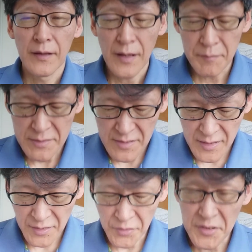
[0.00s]
はい、皆
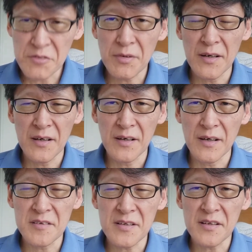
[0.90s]
さん、こんにち
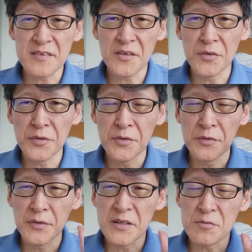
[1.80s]
は。アジアで来て
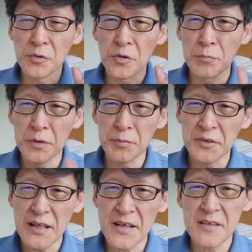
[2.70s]
る、いつもの
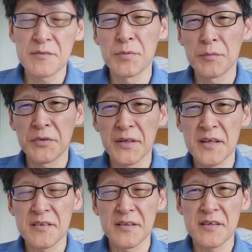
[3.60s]
ブルブルです。
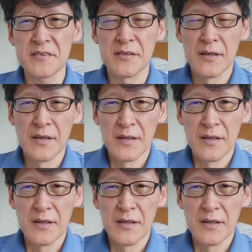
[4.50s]
ブルブルケイちゃんです。